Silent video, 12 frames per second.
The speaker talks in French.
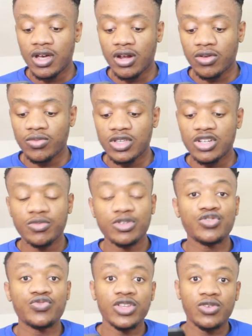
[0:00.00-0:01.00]
Alors déjà moi je
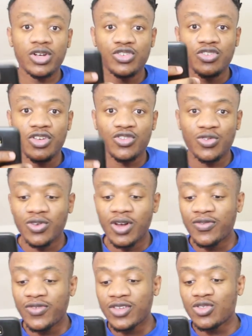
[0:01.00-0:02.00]
suis fan de l'association de
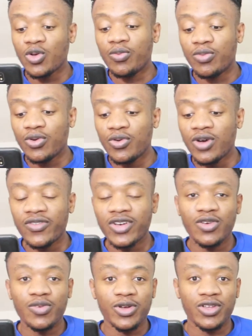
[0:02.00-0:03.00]
la veste bleue
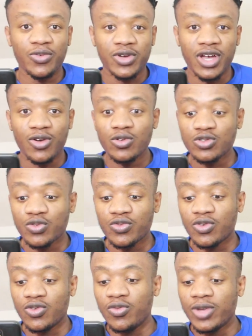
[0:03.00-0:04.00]
avec le pantalon cargo, je trouve
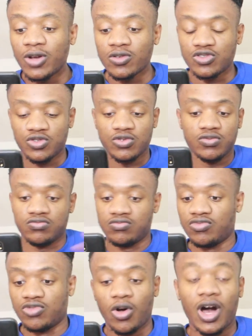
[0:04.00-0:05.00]
que le mélange
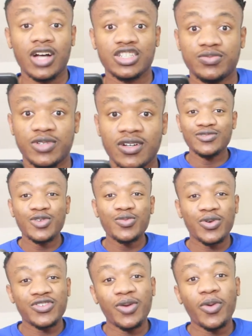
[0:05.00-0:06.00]
rend archi bien, donc
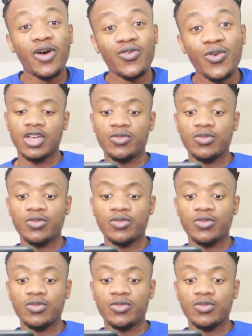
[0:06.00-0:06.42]
pour ça bravo.